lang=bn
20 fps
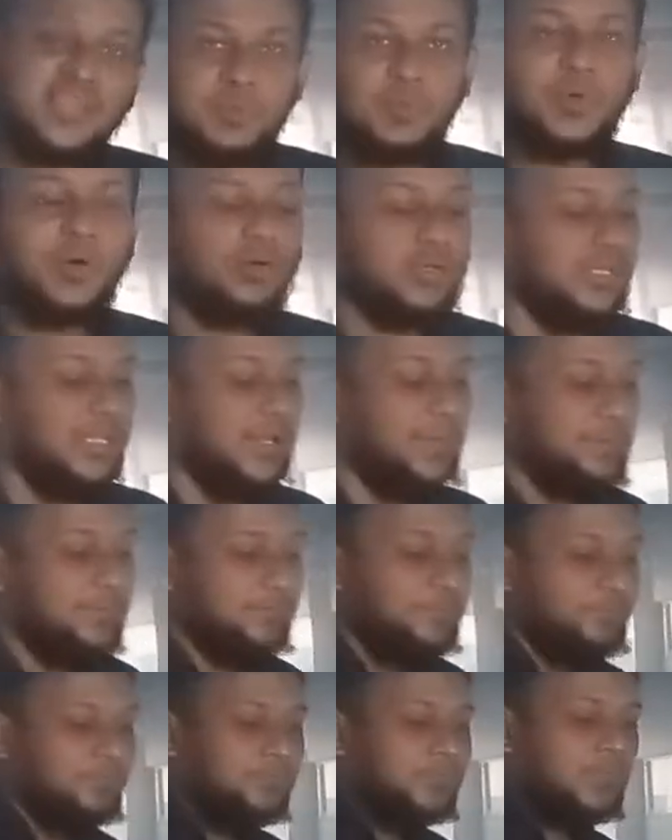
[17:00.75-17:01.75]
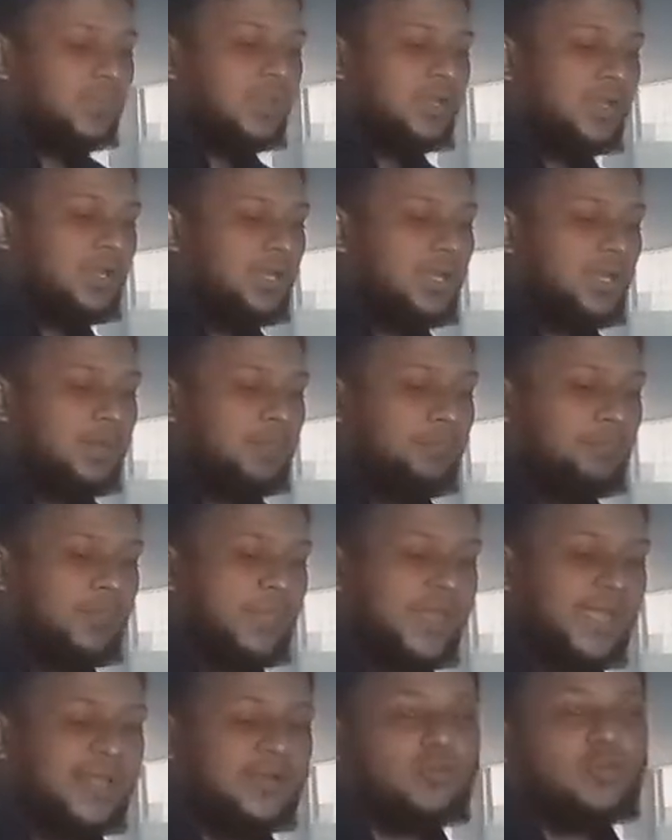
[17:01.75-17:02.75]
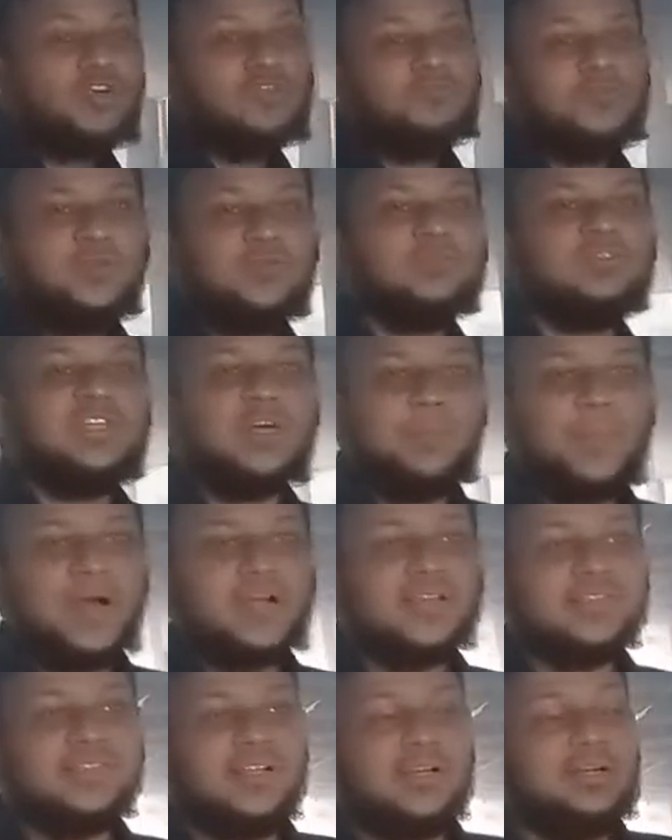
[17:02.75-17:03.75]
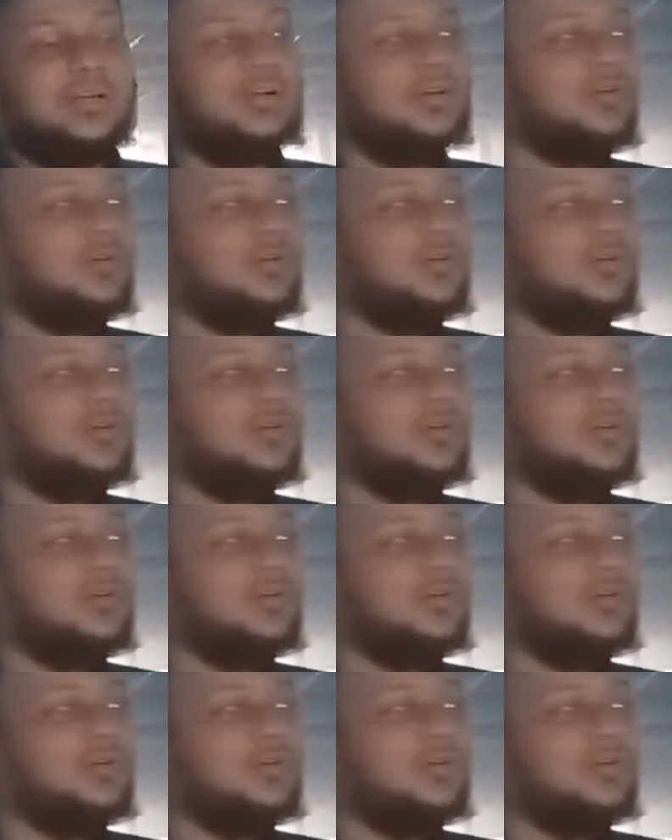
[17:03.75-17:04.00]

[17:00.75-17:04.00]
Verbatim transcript: স্কিপ করে দেয় মে কনফিউজ দ্য পার্সার